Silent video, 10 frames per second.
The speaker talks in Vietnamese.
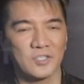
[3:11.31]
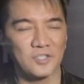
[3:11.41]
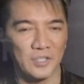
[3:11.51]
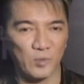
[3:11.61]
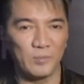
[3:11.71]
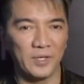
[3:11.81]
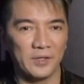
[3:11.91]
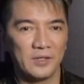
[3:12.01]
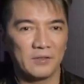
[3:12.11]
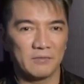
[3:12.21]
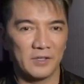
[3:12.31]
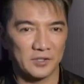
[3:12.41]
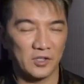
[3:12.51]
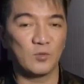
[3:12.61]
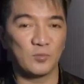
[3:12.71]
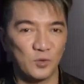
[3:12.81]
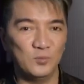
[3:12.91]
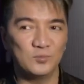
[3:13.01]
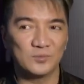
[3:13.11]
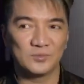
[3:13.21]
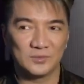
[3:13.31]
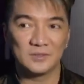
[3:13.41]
cho sự nghiệp của mình và cho công chúng.